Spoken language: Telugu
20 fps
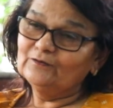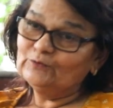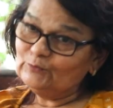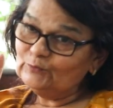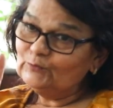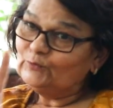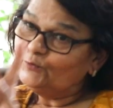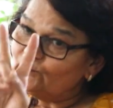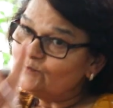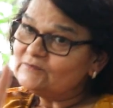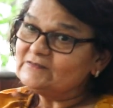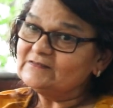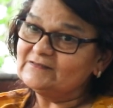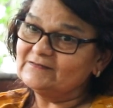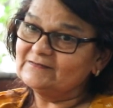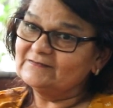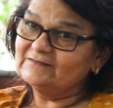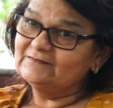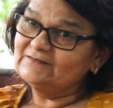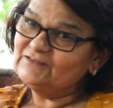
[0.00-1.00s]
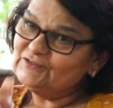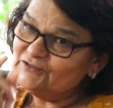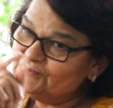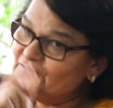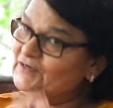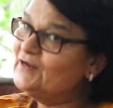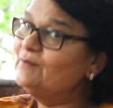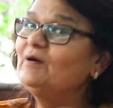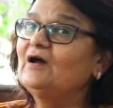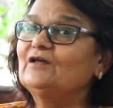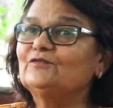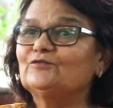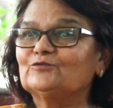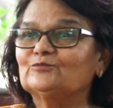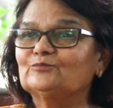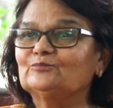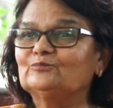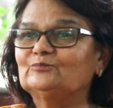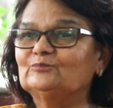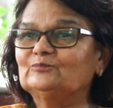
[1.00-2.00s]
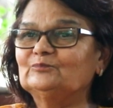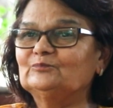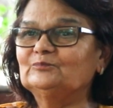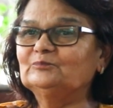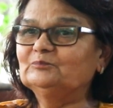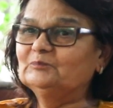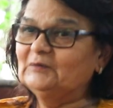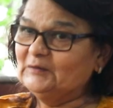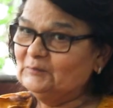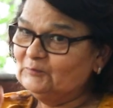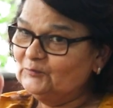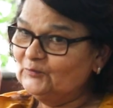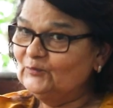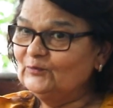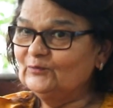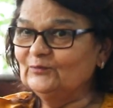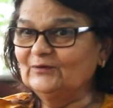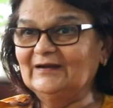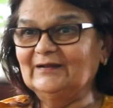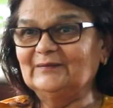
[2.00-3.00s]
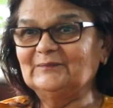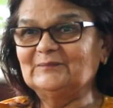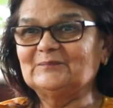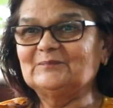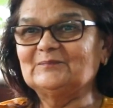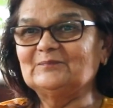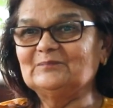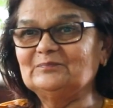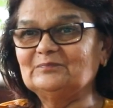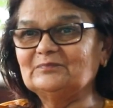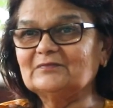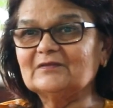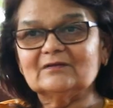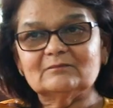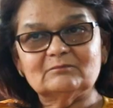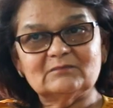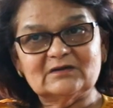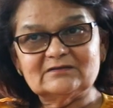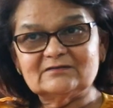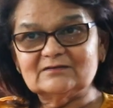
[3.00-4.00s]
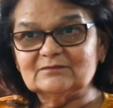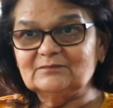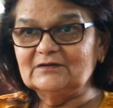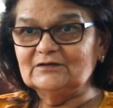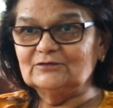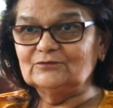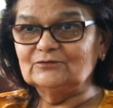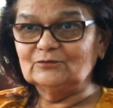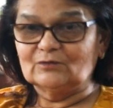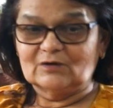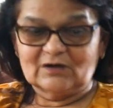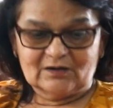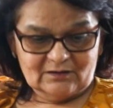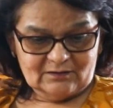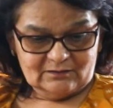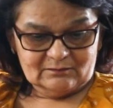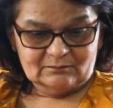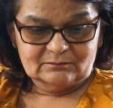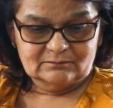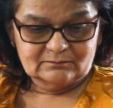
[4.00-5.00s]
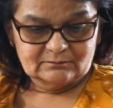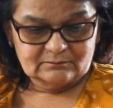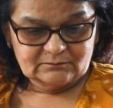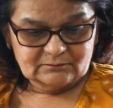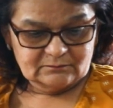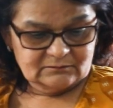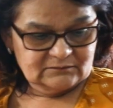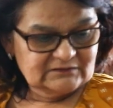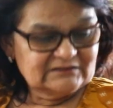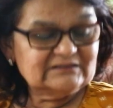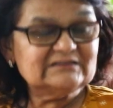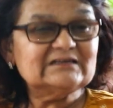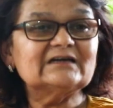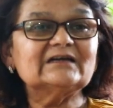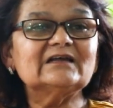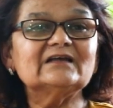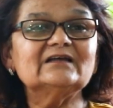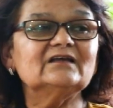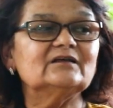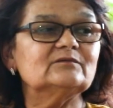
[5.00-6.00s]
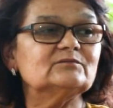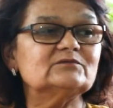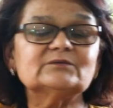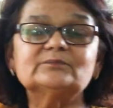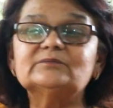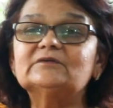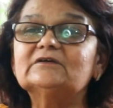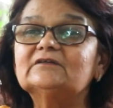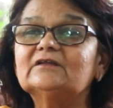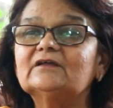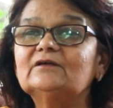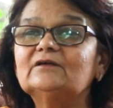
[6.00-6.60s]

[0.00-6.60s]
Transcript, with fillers: టూ రూమ్స్ చిన్న బాత్రూమ్ hmm. మన ముగ్గురుండే మంచం లేదు ఒక చెట్ట ఏం చెప్తారు